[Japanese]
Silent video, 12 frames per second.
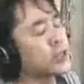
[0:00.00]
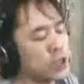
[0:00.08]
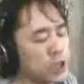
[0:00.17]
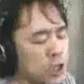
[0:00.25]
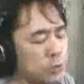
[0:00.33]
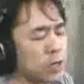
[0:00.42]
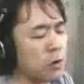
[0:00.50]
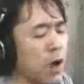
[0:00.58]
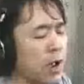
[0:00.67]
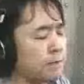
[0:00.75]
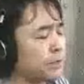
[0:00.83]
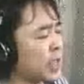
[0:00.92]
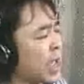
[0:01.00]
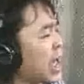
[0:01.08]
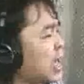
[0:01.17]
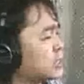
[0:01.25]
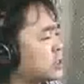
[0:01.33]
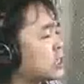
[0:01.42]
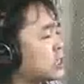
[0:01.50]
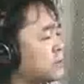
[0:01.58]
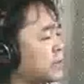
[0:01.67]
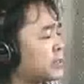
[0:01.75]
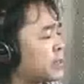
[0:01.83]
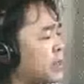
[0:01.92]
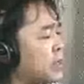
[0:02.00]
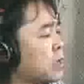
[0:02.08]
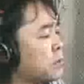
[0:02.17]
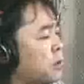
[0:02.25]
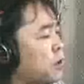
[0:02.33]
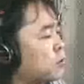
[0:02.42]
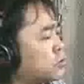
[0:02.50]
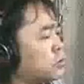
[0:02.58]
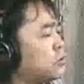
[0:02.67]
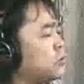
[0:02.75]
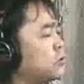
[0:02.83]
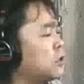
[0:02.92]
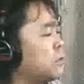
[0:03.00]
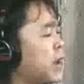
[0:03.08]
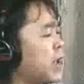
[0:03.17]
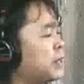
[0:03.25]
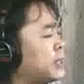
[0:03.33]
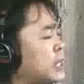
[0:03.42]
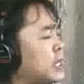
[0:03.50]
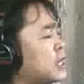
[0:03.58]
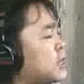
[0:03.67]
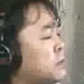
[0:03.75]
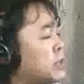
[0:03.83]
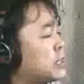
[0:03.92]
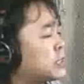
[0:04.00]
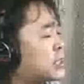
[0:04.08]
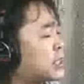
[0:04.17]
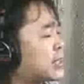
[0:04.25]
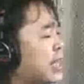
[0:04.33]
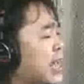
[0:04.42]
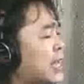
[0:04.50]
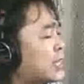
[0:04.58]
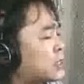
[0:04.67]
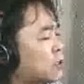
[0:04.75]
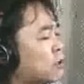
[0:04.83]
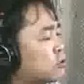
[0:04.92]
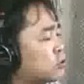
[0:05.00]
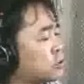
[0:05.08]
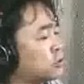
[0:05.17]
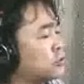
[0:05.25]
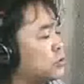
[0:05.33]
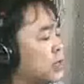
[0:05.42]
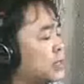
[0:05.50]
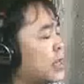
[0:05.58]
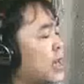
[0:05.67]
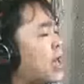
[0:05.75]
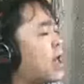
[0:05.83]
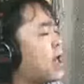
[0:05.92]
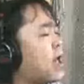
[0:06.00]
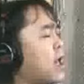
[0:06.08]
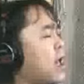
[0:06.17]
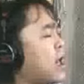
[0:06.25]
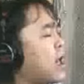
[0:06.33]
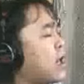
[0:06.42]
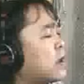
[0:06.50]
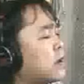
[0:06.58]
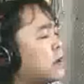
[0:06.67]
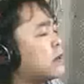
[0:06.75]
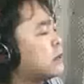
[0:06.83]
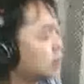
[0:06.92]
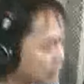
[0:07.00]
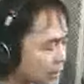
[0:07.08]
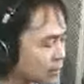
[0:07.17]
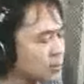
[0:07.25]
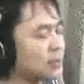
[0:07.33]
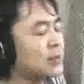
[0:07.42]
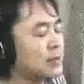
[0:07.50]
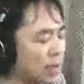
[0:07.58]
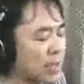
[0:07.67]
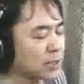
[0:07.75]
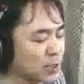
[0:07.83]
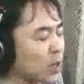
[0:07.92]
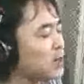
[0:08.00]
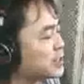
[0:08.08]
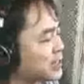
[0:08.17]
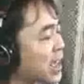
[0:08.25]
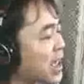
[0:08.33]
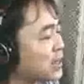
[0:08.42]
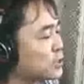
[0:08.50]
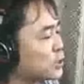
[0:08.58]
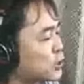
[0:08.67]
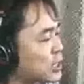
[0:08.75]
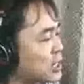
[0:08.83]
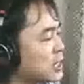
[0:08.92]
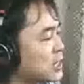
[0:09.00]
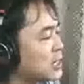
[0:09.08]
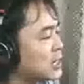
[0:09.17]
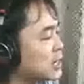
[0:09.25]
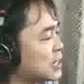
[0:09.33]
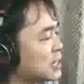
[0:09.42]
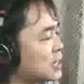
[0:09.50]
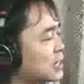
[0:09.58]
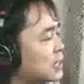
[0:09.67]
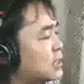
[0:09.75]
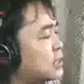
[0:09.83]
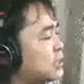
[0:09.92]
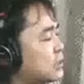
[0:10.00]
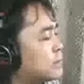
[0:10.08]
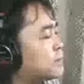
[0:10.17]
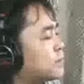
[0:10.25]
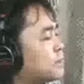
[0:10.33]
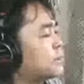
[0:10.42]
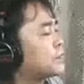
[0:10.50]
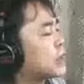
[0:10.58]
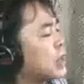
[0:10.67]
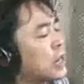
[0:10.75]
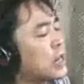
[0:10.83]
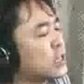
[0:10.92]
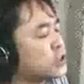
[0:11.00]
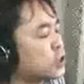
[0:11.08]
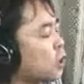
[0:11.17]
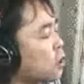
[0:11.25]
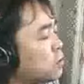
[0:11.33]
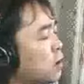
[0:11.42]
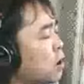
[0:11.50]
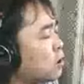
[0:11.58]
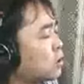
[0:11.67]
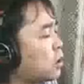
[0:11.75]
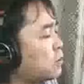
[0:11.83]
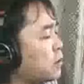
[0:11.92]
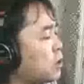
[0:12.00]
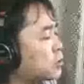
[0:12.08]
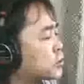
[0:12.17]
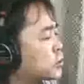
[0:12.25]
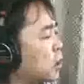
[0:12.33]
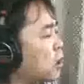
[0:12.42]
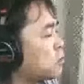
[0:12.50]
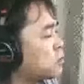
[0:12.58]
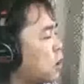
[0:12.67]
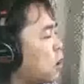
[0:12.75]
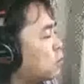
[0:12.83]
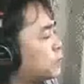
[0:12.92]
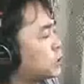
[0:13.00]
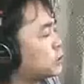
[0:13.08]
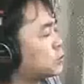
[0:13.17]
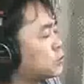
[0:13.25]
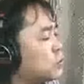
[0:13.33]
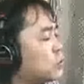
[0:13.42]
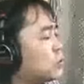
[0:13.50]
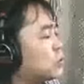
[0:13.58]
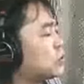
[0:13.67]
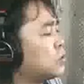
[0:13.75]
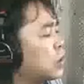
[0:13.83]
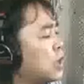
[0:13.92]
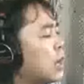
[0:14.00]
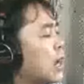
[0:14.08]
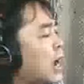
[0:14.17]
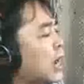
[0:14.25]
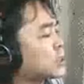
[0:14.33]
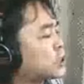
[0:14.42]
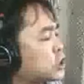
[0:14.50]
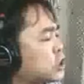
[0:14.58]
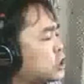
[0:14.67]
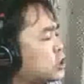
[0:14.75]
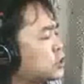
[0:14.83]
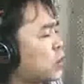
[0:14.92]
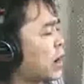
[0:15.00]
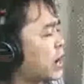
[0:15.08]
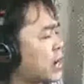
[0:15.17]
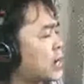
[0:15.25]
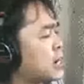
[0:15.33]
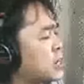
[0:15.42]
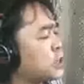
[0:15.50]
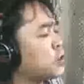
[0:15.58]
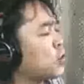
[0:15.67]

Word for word: 君は初めて僕の目に見せたその姿そのセクシー超高層ビル走るハイ